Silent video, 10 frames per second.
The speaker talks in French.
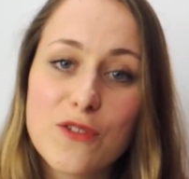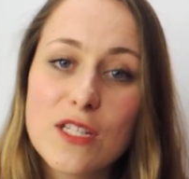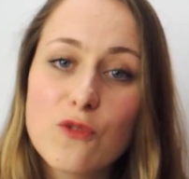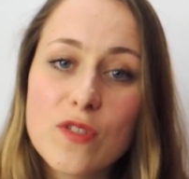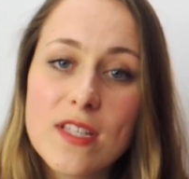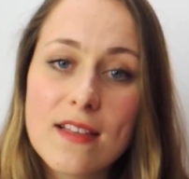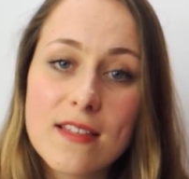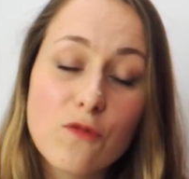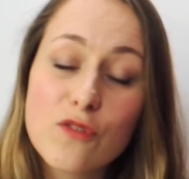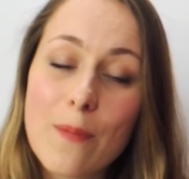elle
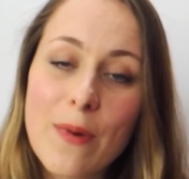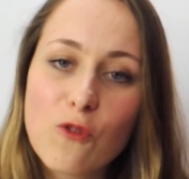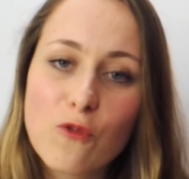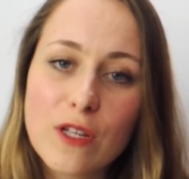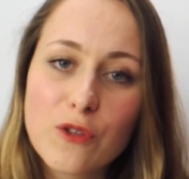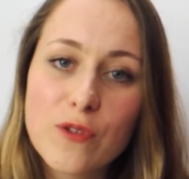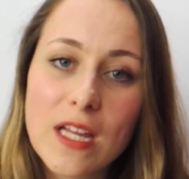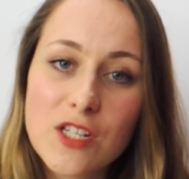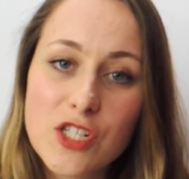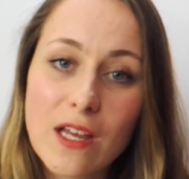m'avoue qu'elle a toujours rêvé
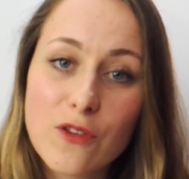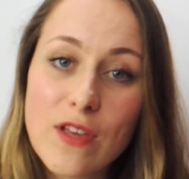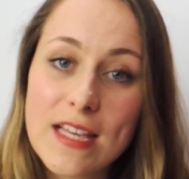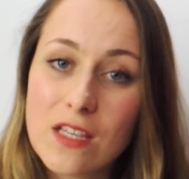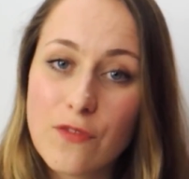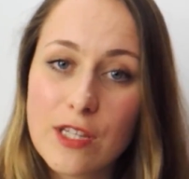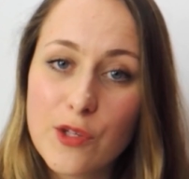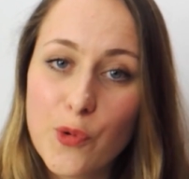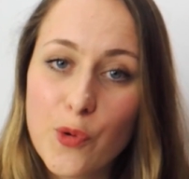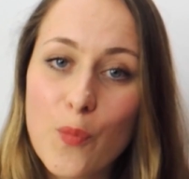de voyager, mais
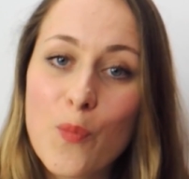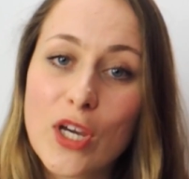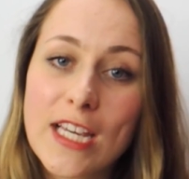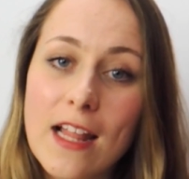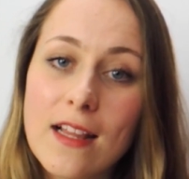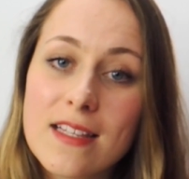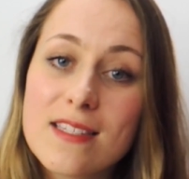qu'elle ne l'a jamais fait